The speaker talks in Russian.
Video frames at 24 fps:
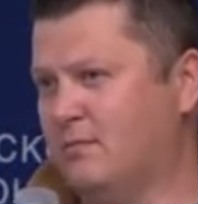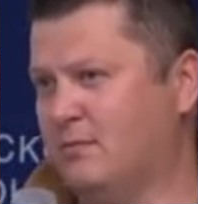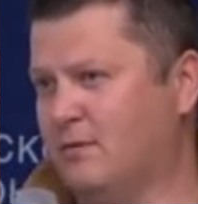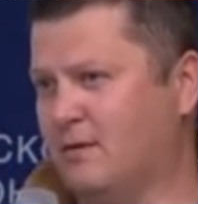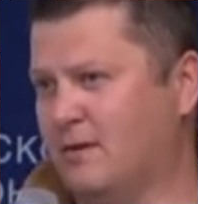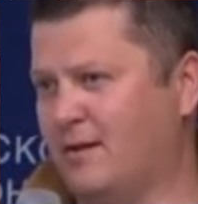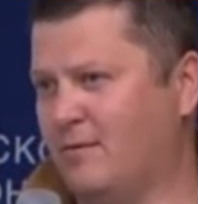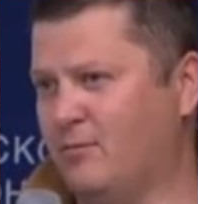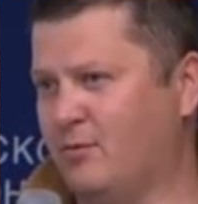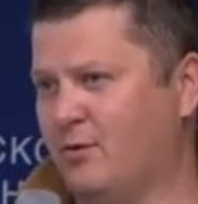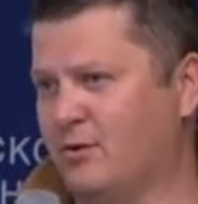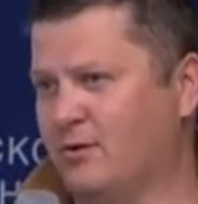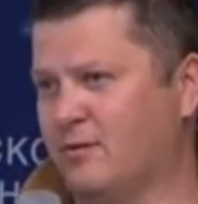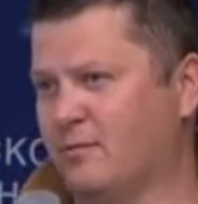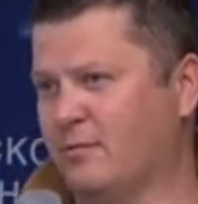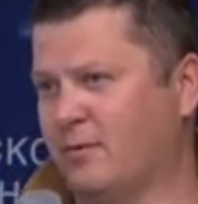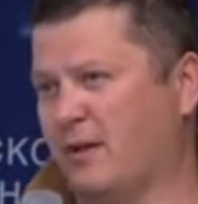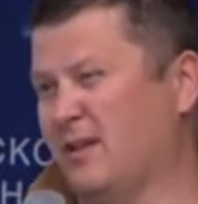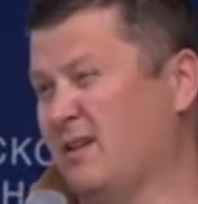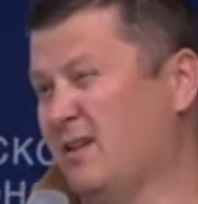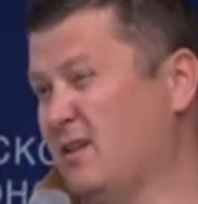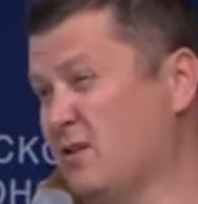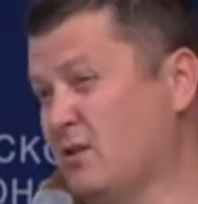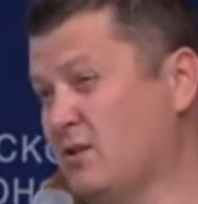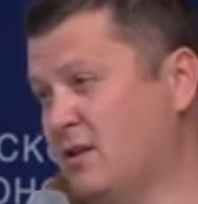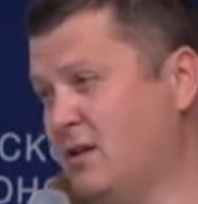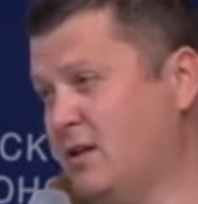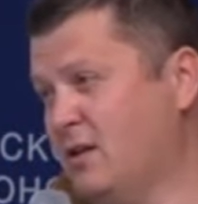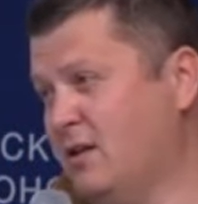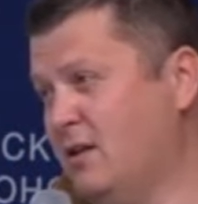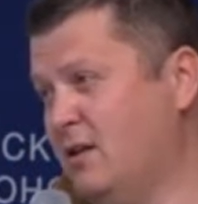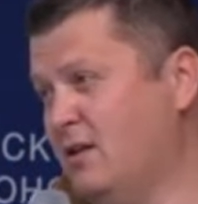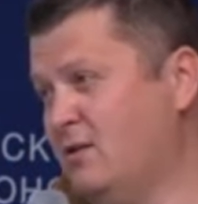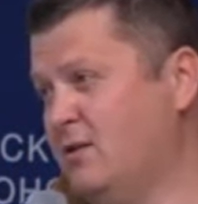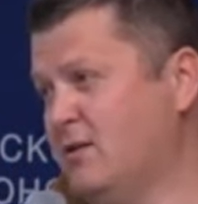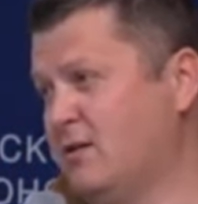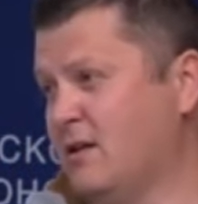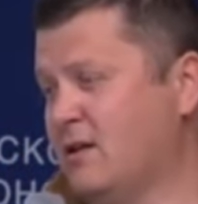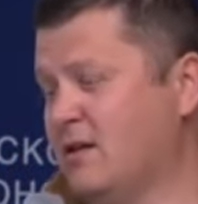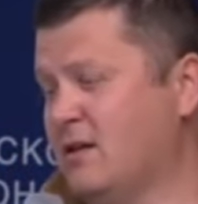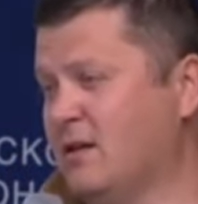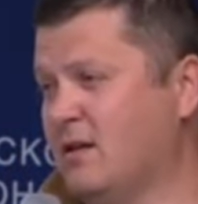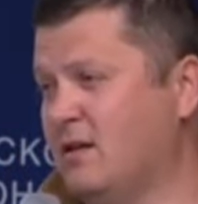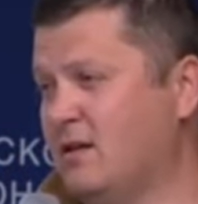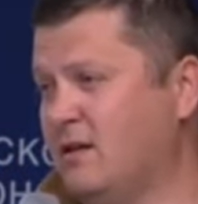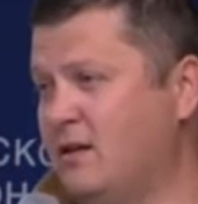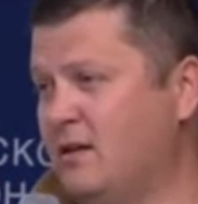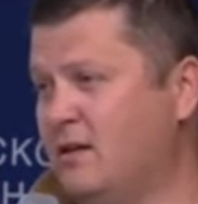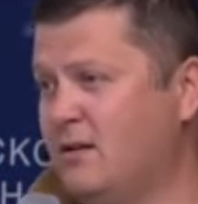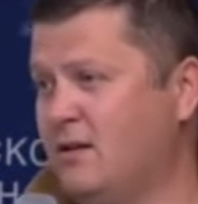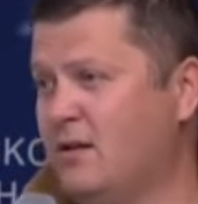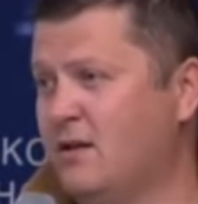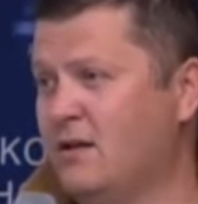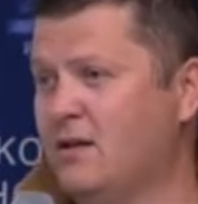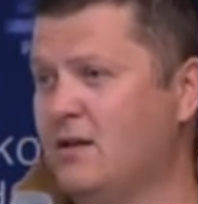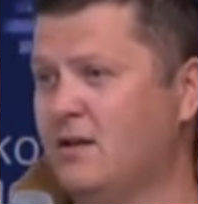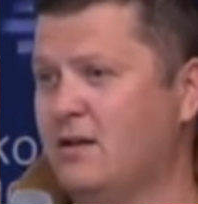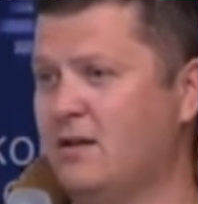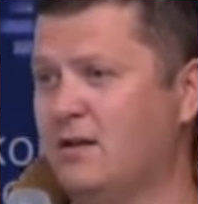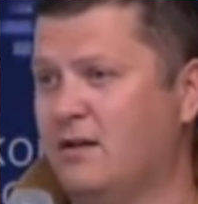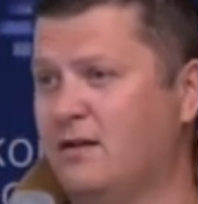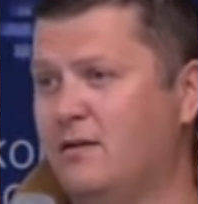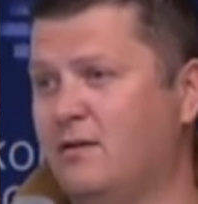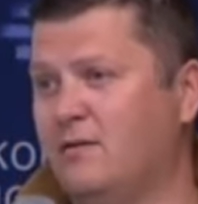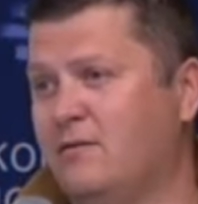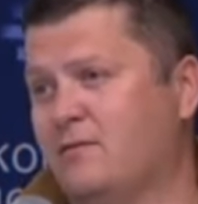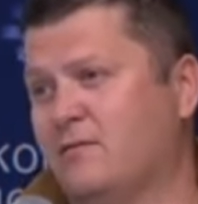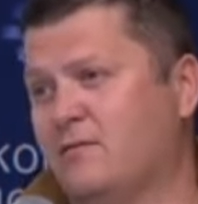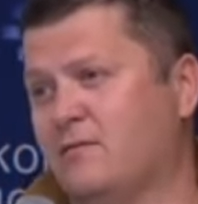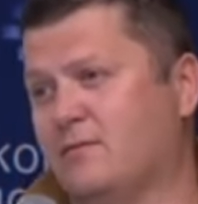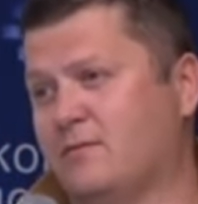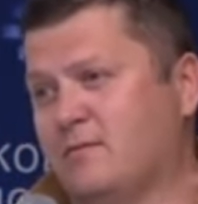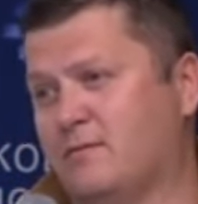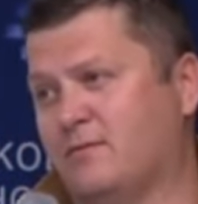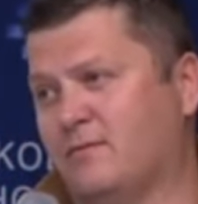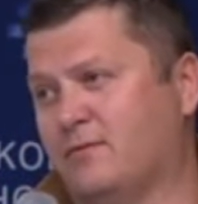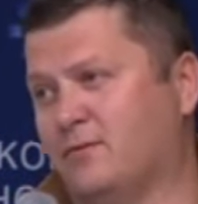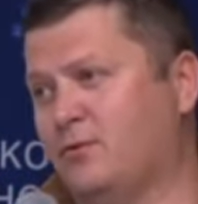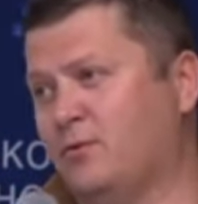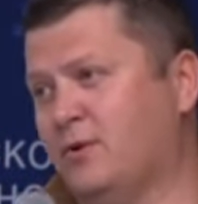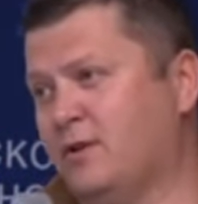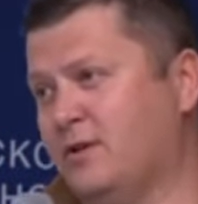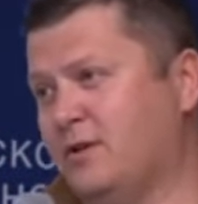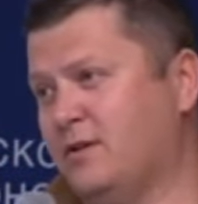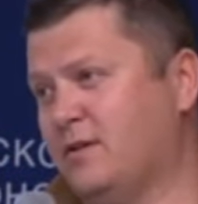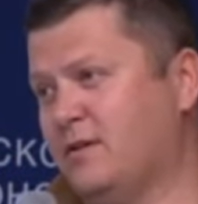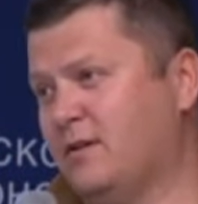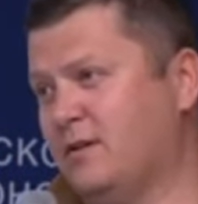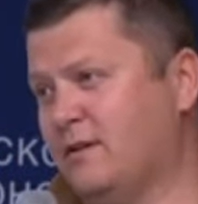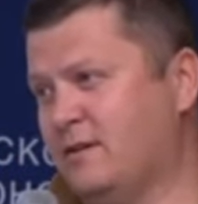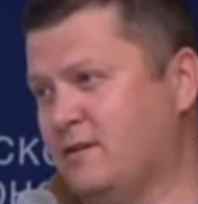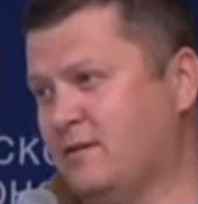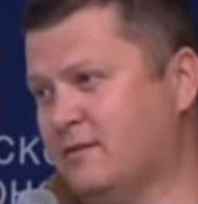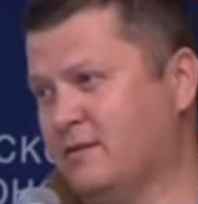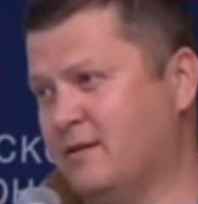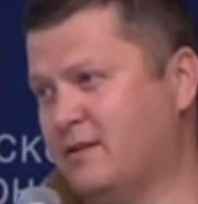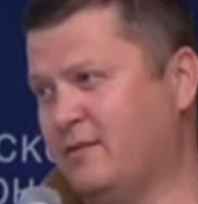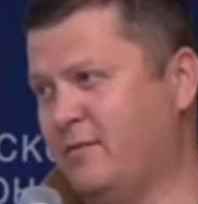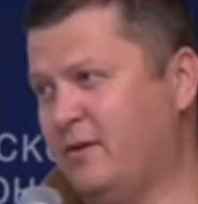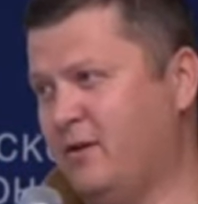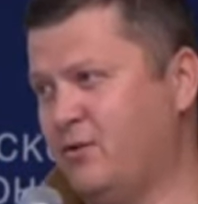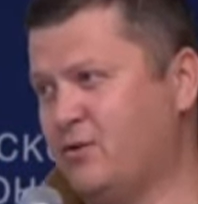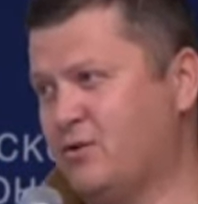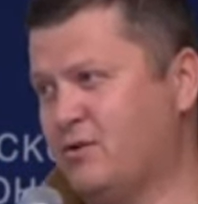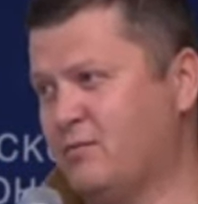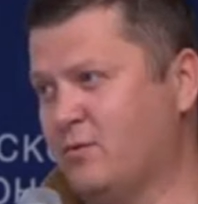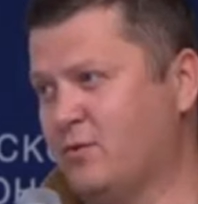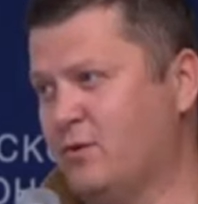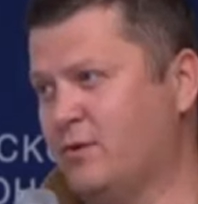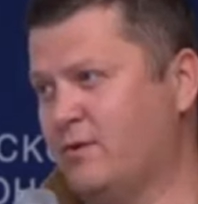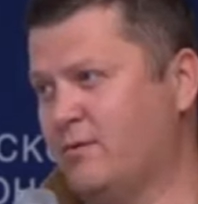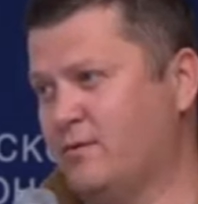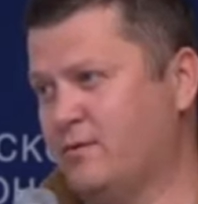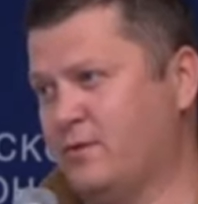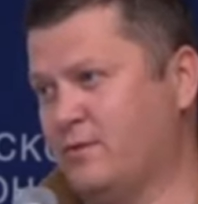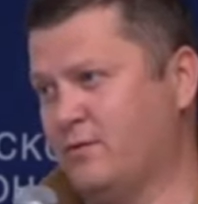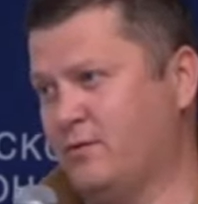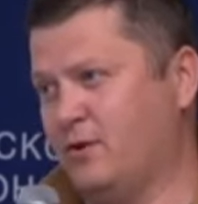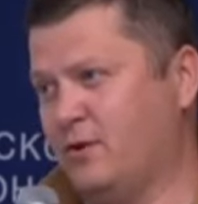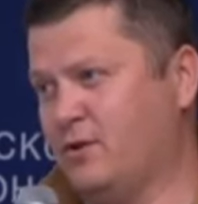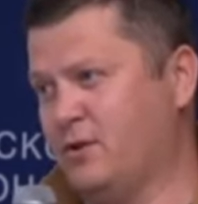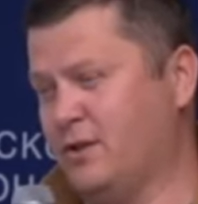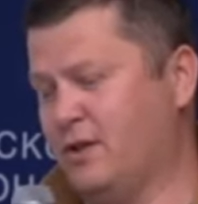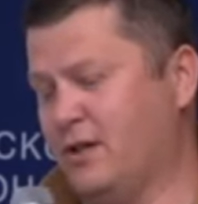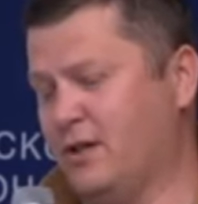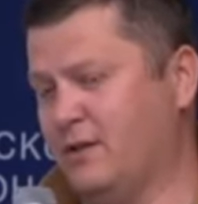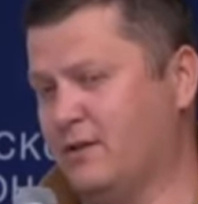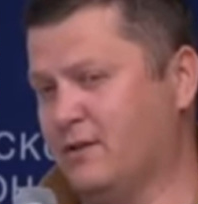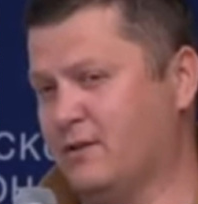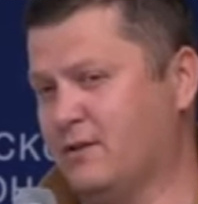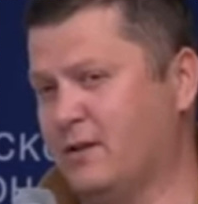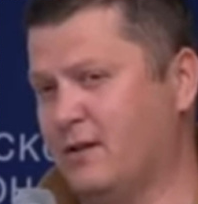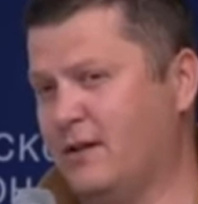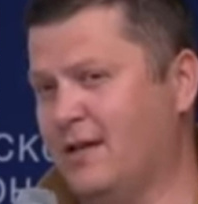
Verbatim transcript: работы практически нет, денег нет, и в городе за тебя очень много чего решается.